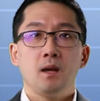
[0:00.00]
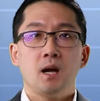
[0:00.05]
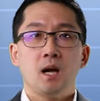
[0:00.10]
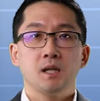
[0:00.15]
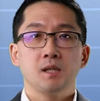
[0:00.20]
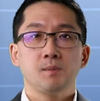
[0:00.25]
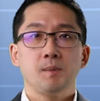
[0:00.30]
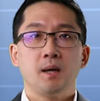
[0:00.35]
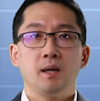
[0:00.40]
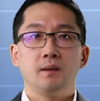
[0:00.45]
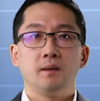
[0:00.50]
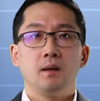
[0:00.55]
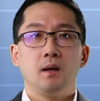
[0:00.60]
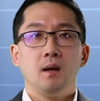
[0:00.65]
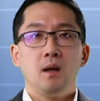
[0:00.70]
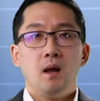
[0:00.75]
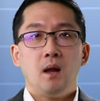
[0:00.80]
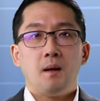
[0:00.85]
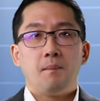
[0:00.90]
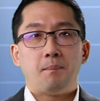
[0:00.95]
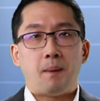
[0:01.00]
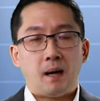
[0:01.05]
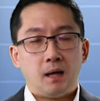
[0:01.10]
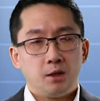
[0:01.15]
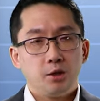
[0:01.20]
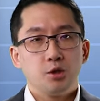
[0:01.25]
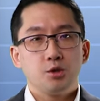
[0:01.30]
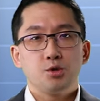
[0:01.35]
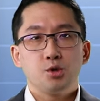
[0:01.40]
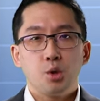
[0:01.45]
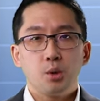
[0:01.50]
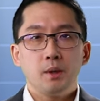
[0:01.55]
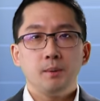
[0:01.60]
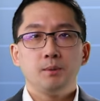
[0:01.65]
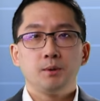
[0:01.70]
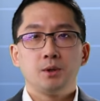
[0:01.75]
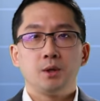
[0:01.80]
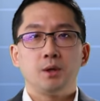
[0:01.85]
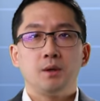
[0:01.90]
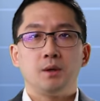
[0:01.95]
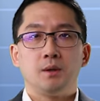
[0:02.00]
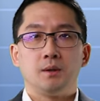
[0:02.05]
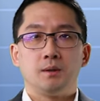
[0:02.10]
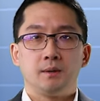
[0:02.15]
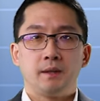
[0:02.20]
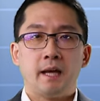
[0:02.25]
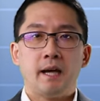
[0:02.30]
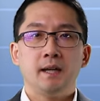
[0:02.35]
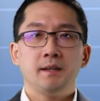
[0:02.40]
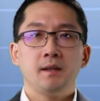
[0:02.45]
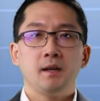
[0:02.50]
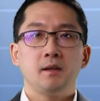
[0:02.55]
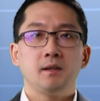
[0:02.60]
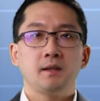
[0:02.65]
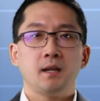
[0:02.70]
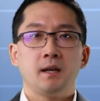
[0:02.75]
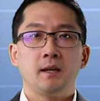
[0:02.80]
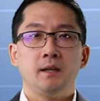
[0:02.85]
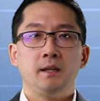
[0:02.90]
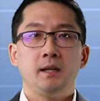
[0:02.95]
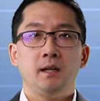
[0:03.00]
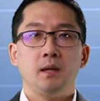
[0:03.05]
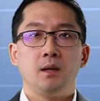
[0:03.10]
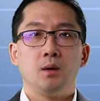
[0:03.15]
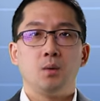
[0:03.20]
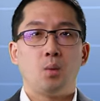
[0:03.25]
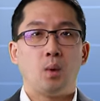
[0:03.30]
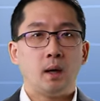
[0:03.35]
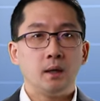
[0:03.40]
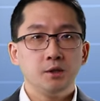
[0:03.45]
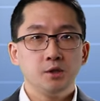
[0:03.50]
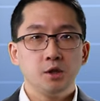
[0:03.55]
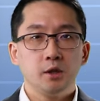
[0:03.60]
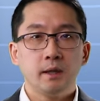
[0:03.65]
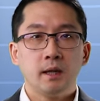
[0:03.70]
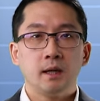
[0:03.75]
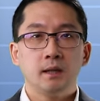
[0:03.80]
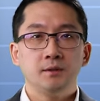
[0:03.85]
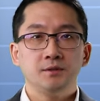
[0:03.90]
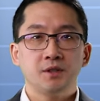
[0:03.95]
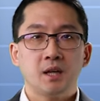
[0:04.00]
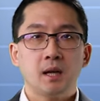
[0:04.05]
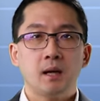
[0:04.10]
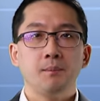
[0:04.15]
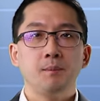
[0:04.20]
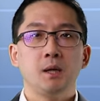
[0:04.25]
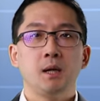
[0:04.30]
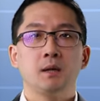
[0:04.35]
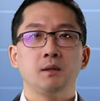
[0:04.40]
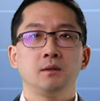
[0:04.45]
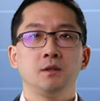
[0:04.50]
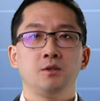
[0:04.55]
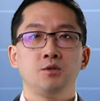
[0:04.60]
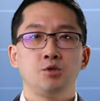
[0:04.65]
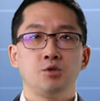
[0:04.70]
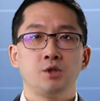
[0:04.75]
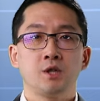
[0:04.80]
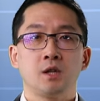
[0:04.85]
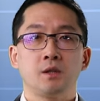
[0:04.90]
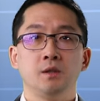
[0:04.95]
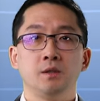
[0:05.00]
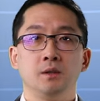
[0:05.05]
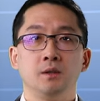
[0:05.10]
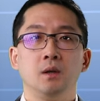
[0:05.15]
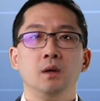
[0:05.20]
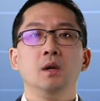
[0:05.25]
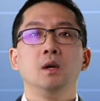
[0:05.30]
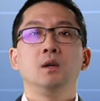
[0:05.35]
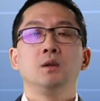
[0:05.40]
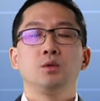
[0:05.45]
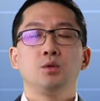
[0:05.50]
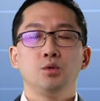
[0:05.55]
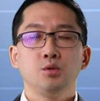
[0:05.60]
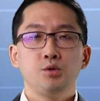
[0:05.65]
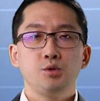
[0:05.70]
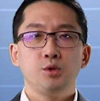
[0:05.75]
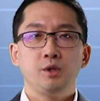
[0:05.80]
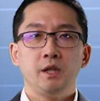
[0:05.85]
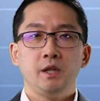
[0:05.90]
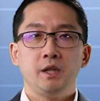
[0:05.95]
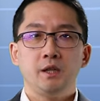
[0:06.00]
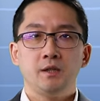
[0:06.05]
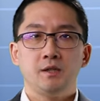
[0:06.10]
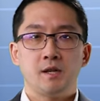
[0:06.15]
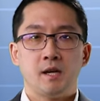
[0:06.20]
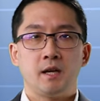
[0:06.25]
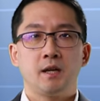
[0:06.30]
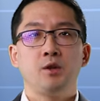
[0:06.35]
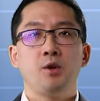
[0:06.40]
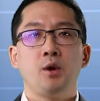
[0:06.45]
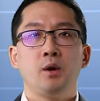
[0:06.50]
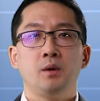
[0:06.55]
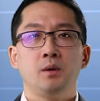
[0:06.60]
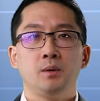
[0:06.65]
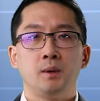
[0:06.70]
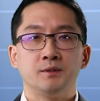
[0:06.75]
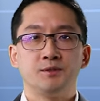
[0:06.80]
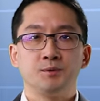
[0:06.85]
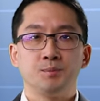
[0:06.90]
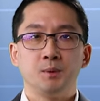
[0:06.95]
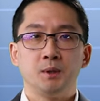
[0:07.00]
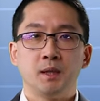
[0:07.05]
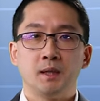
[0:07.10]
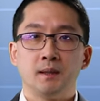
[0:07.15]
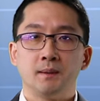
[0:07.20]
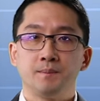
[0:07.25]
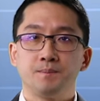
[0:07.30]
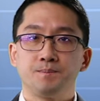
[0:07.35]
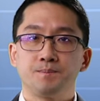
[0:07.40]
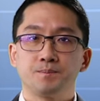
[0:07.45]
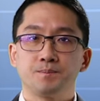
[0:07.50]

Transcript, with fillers: 하지만 발견 초기부터 네안데르탈인이 완전한 사람이라는 주장은 꾸준히 제기되어 왔습니다.